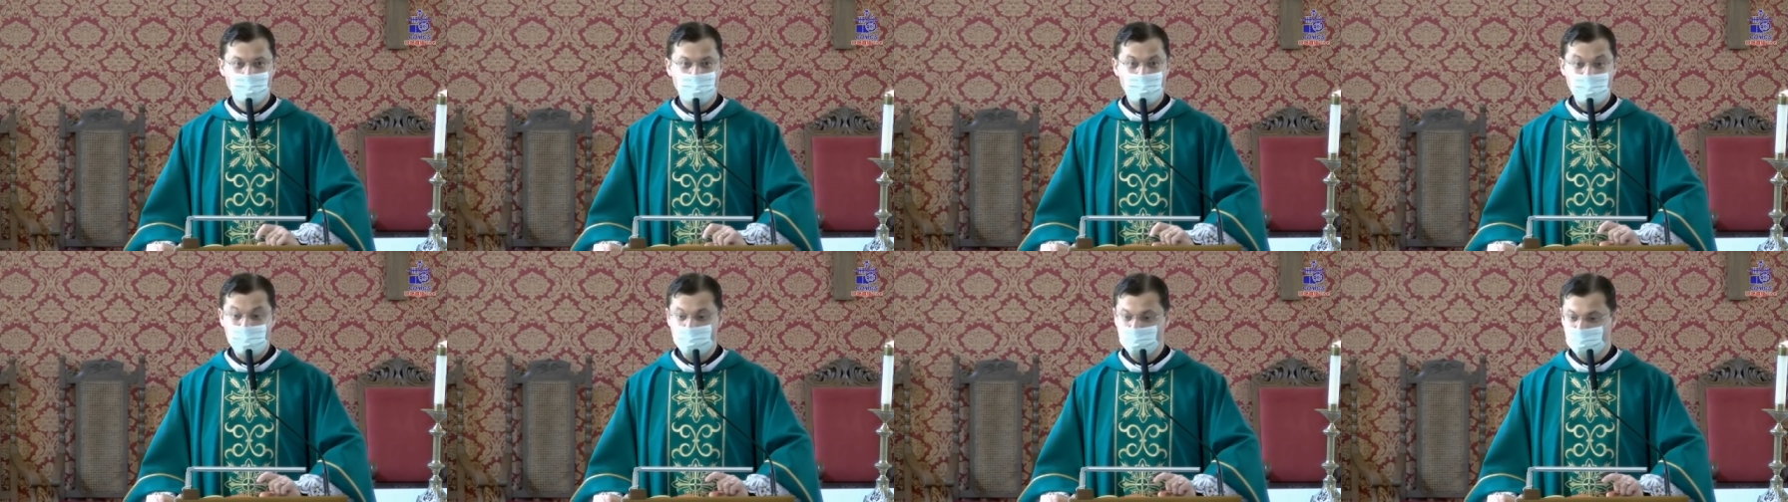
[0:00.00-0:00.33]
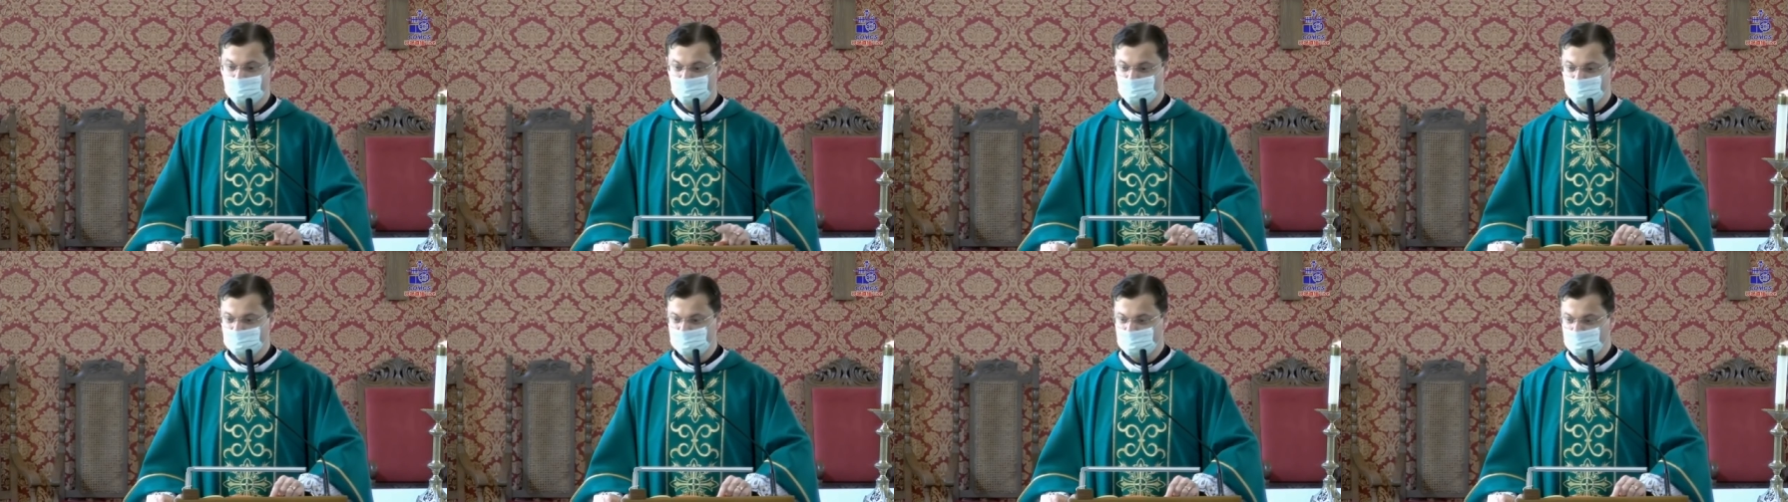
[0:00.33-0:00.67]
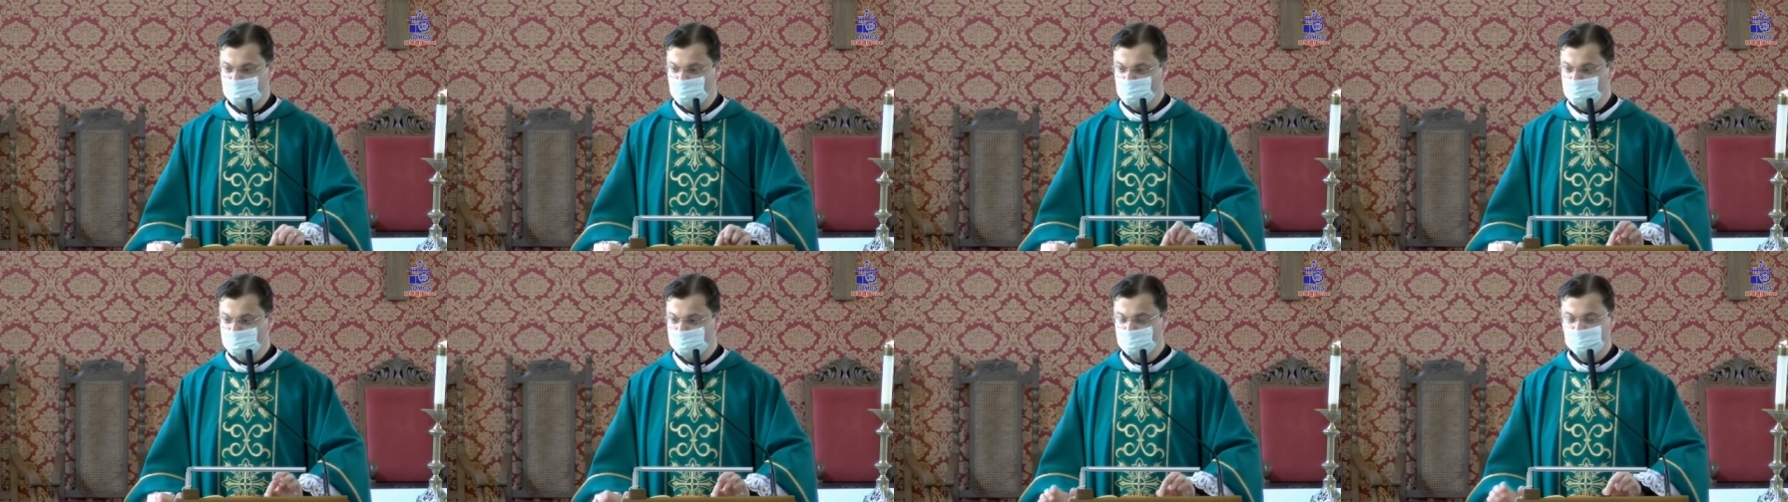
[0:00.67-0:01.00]
Padre, você
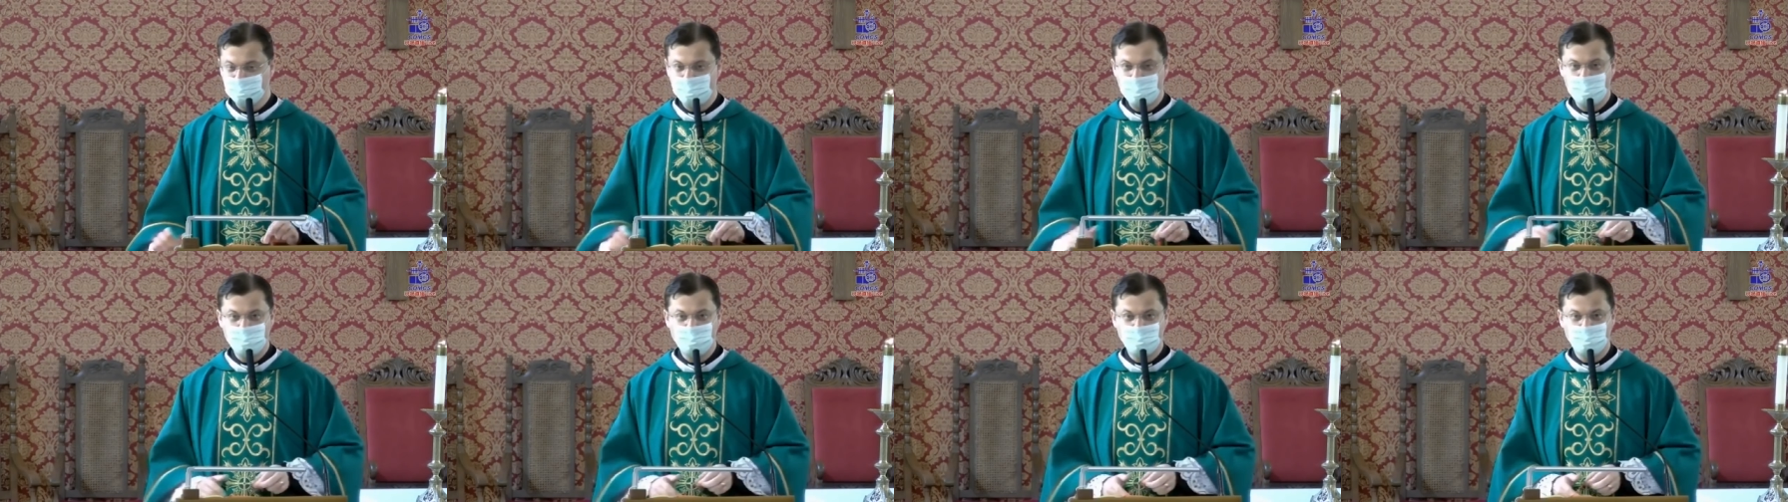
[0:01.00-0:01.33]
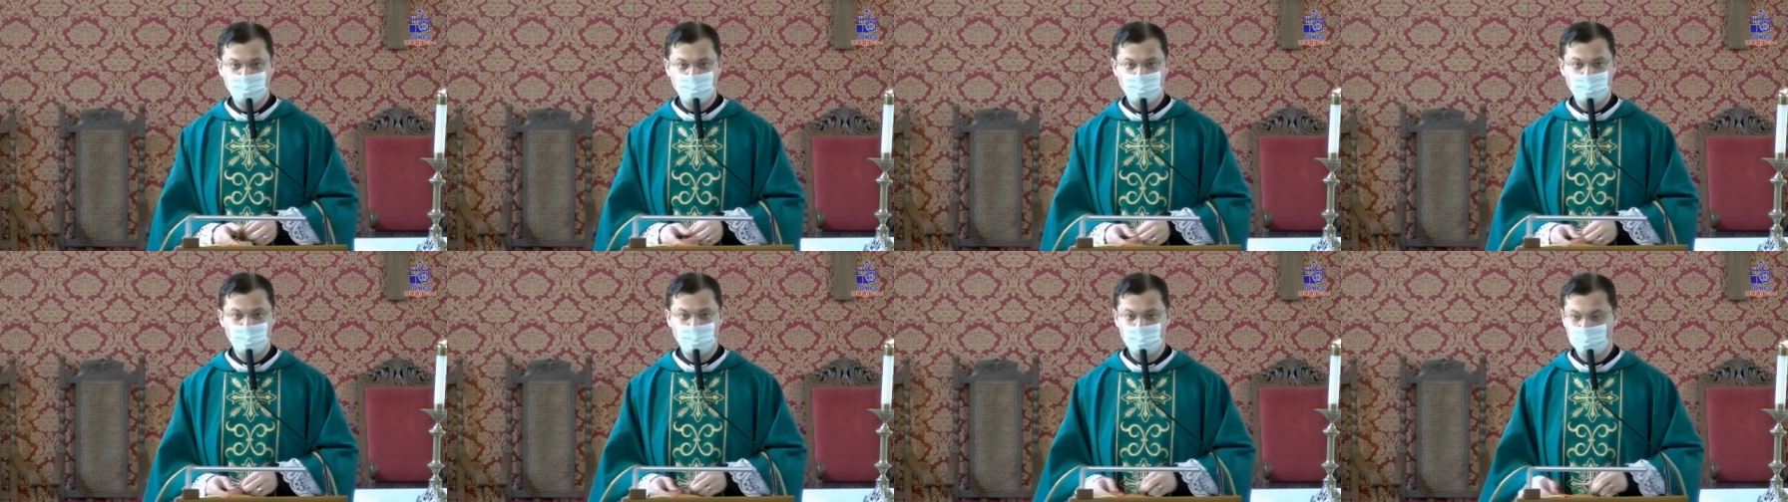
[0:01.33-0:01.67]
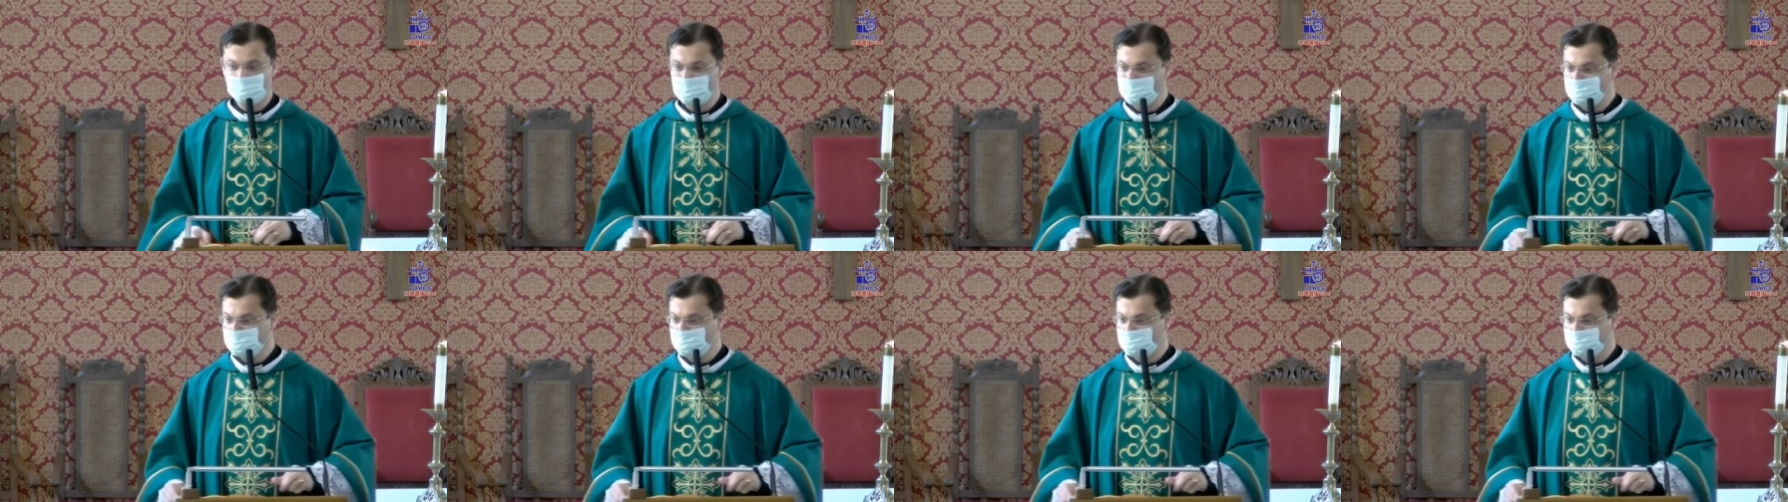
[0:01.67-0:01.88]
tinha vontade de ter uma